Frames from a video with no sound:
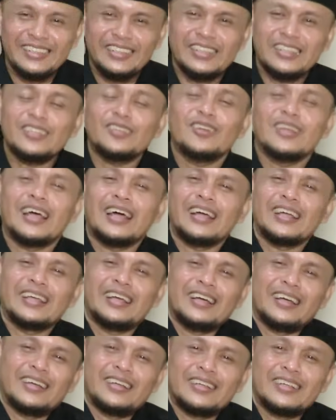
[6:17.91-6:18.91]
ya itulah
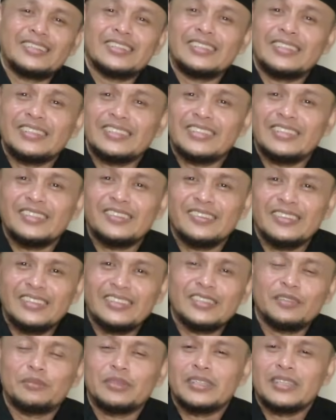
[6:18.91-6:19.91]
ya desa-desa itu
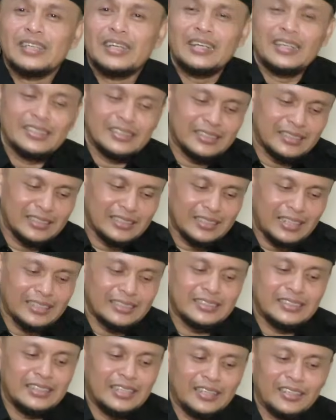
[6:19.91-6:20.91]
ya sebenarnya
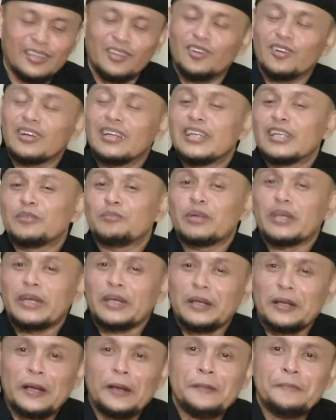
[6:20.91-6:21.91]
kasihan kalau ngelihat
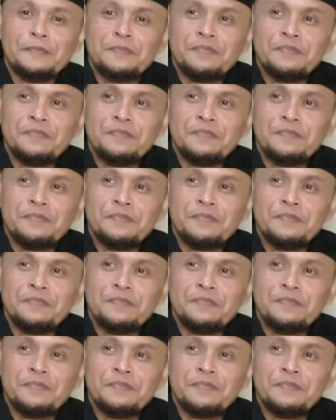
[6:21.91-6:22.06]
mereka